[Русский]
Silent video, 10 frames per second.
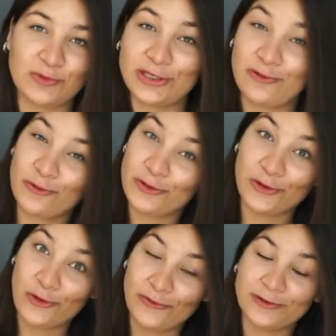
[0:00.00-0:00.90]
мой телефон на
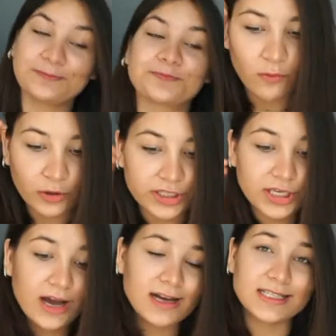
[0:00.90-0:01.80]
новый. Вот,
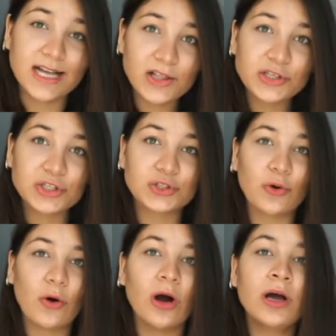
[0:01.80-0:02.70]
и оказалось,
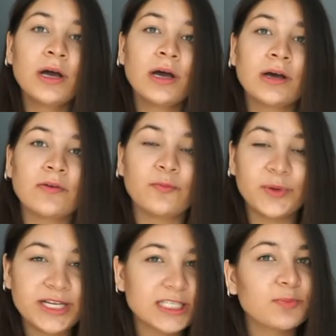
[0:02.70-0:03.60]
что в
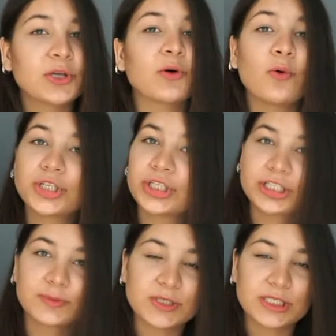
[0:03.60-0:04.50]
принципе, это очень
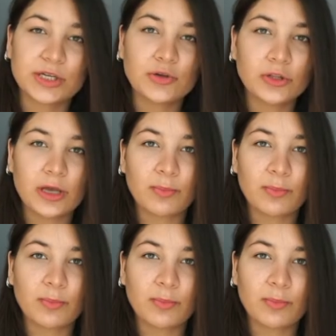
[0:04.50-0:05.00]
распространенная